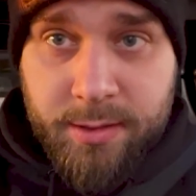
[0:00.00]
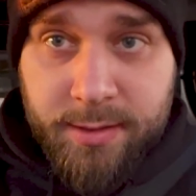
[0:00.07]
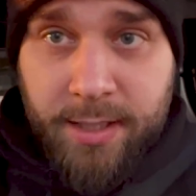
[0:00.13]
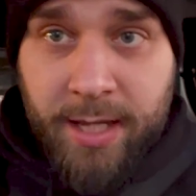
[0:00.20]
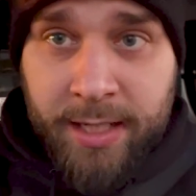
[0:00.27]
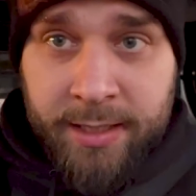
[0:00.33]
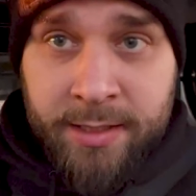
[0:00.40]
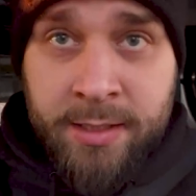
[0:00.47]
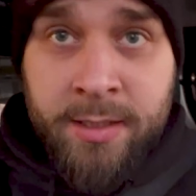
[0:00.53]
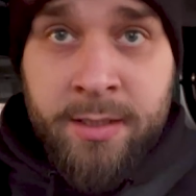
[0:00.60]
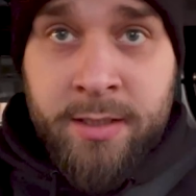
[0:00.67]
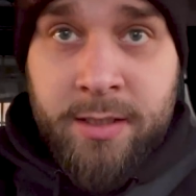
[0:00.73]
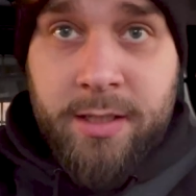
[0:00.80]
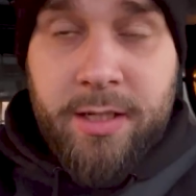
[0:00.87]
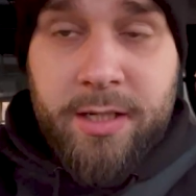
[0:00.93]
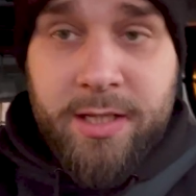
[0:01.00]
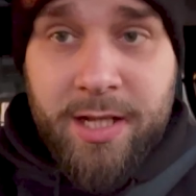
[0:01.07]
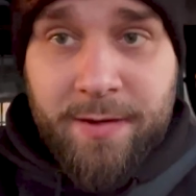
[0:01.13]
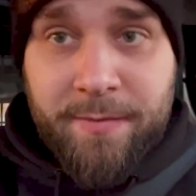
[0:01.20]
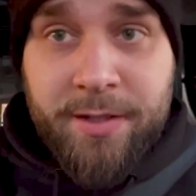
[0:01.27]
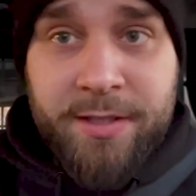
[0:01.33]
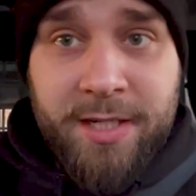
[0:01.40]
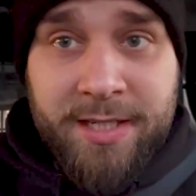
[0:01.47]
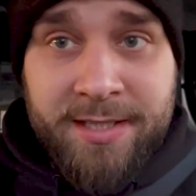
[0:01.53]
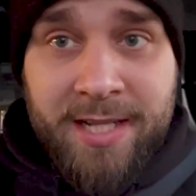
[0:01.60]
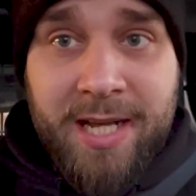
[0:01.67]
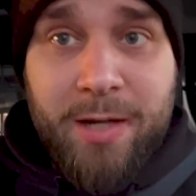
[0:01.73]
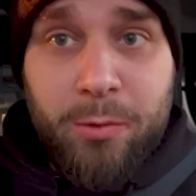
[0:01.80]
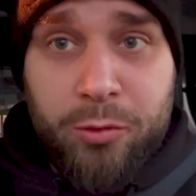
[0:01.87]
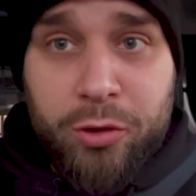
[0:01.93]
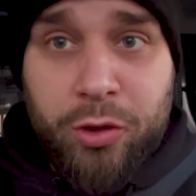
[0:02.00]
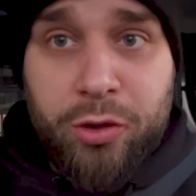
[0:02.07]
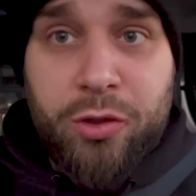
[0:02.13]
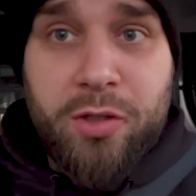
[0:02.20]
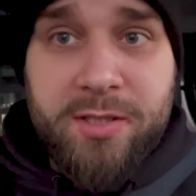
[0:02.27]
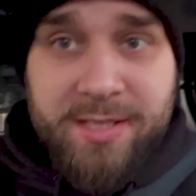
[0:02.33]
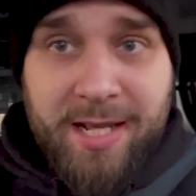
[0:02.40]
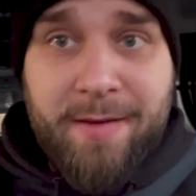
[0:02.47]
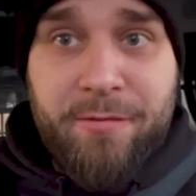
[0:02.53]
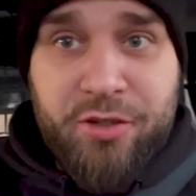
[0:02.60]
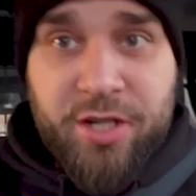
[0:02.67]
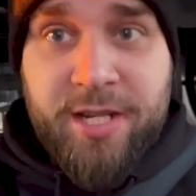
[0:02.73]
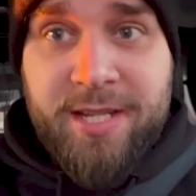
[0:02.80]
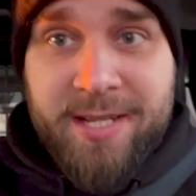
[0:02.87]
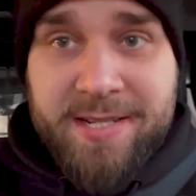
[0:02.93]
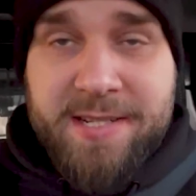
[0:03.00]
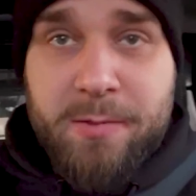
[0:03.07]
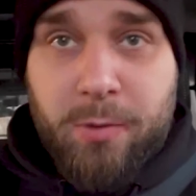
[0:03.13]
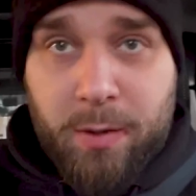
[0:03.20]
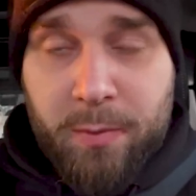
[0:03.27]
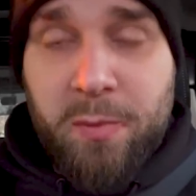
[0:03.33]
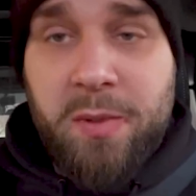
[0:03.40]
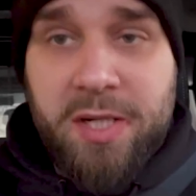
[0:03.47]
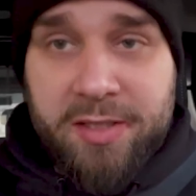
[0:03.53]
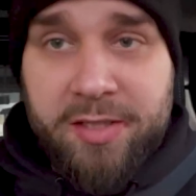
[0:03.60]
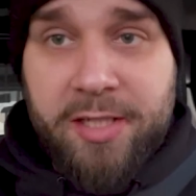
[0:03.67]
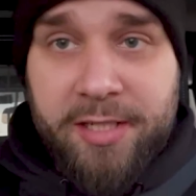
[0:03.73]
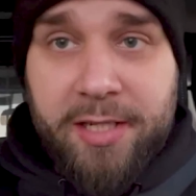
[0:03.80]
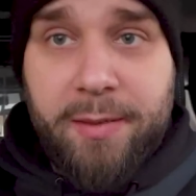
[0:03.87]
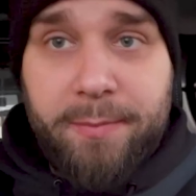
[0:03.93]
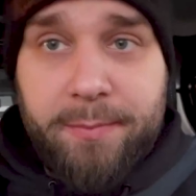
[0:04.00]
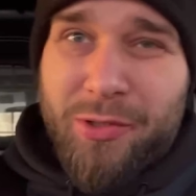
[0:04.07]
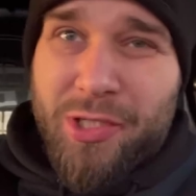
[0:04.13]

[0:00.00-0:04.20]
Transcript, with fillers: Tak, i nawet jak na auto dostawcze jest słabym elektrykiem.